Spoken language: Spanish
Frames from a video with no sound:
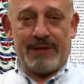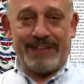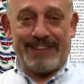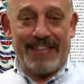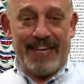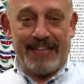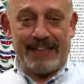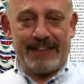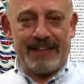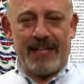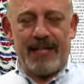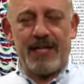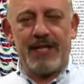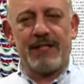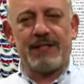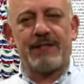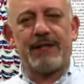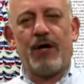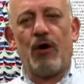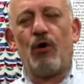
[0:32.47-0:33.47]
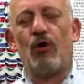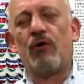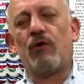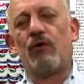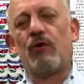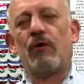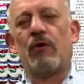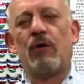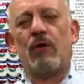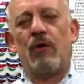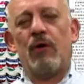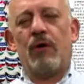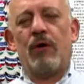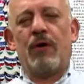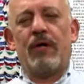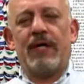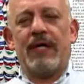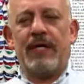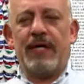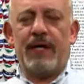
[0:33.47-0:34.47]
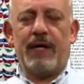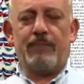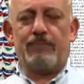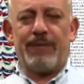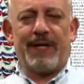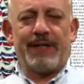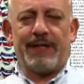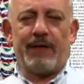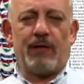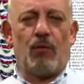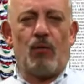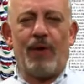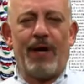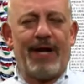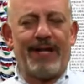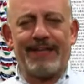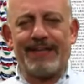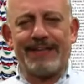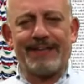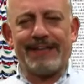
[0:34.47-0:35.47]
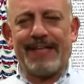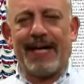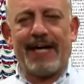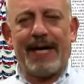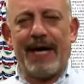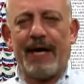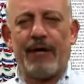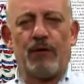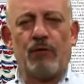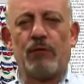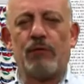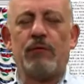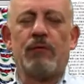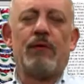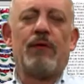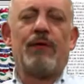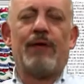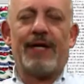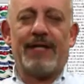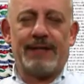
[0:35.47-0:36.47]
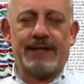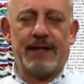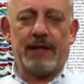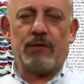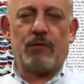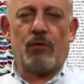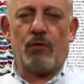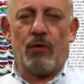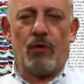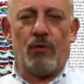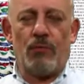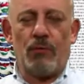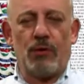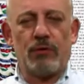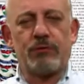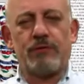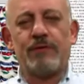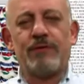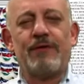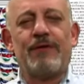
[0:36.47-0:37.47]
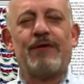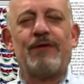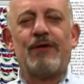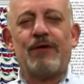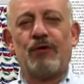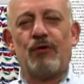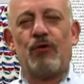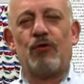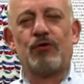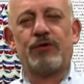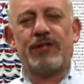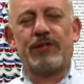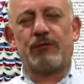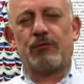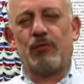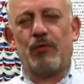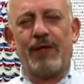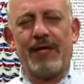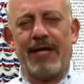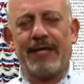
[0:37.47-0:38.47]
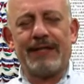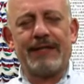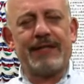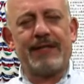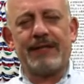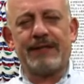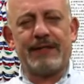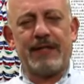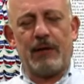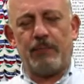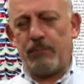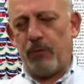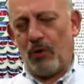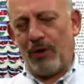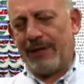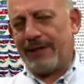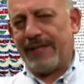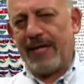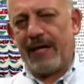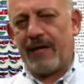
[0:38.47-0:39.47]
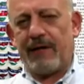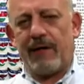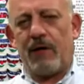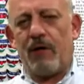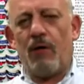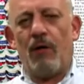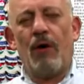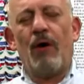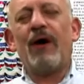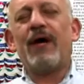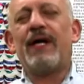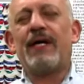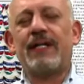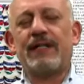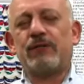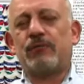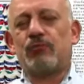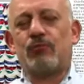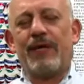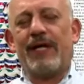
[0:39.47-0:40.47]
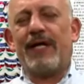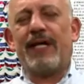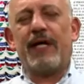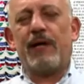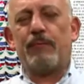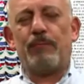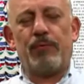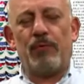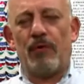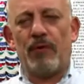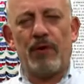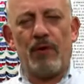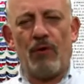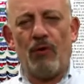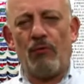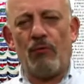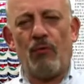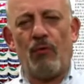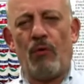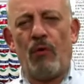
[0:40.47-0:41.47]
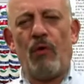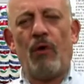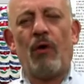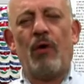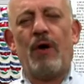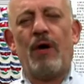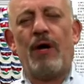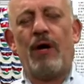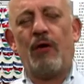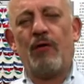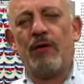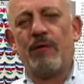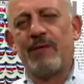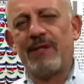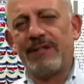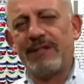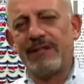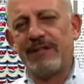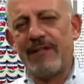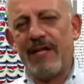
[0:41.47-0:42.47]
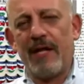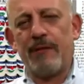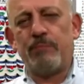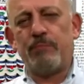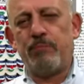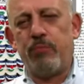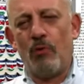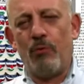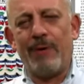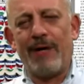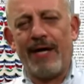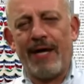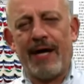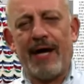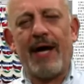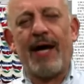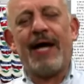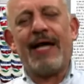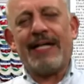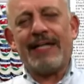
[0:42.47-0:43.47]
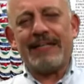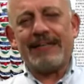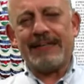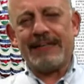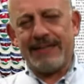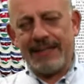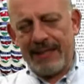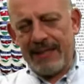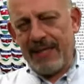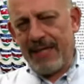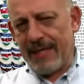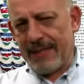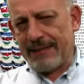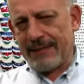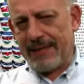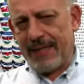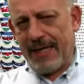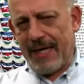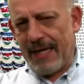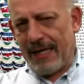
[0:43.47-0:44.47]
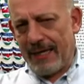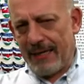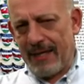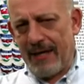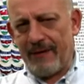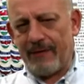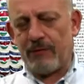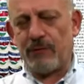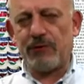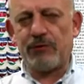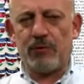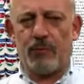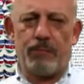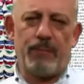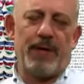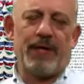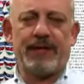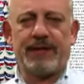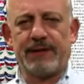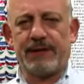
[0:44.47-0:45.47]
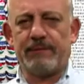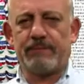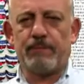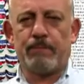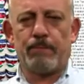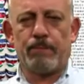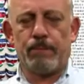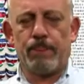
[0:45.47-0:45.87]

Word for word: seis de ellas de oro, y en particular destacaron haciendo robots los estudiantes del Politécnico. Es un ejemplo de cómo la universidad pública sí es de calidad en nuestro país.